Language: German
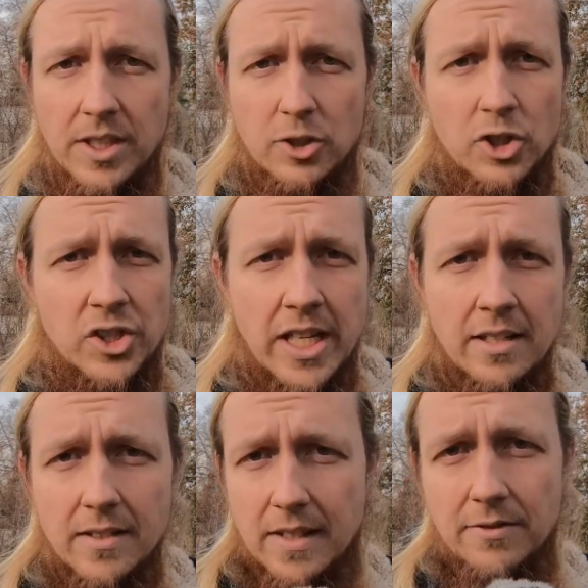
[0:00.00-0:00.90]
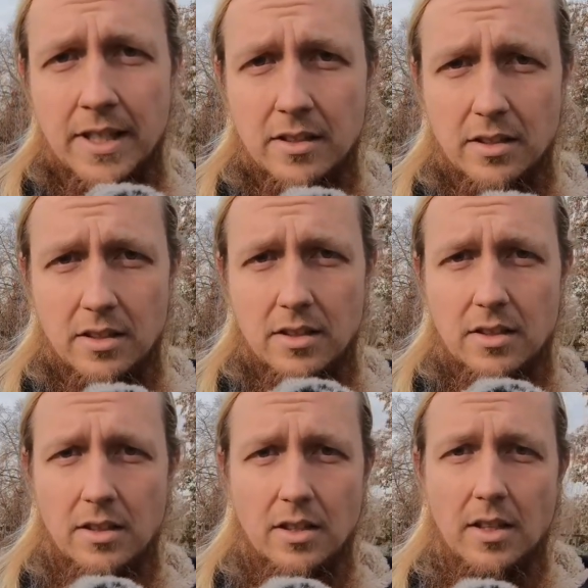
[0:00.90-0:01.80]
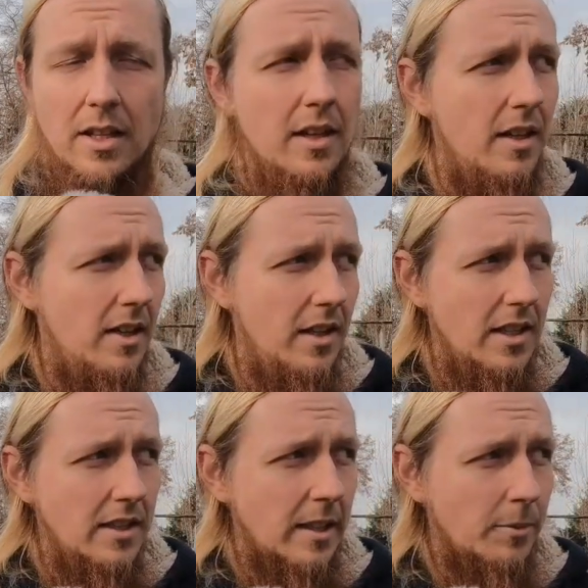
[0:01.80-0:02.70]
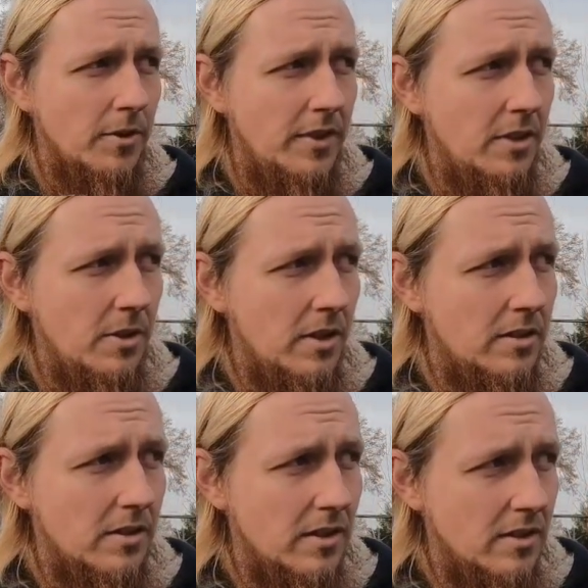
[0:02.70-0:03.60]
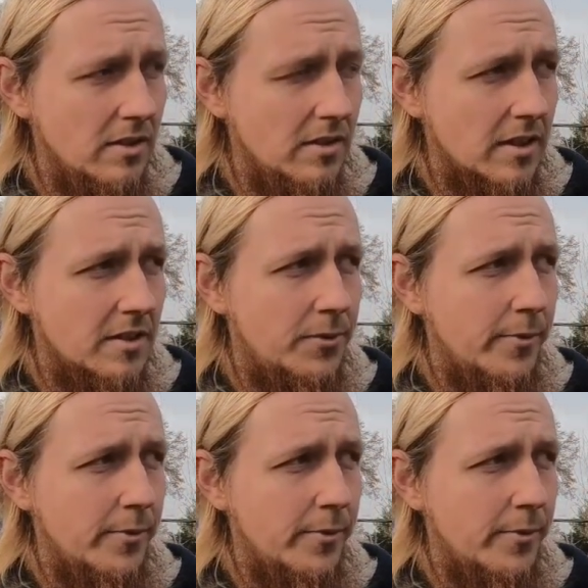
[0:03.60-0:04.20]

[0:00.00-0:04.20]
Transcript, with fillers: ständig seinen Wert? Ich habe irgendwie gehört, äh, dass es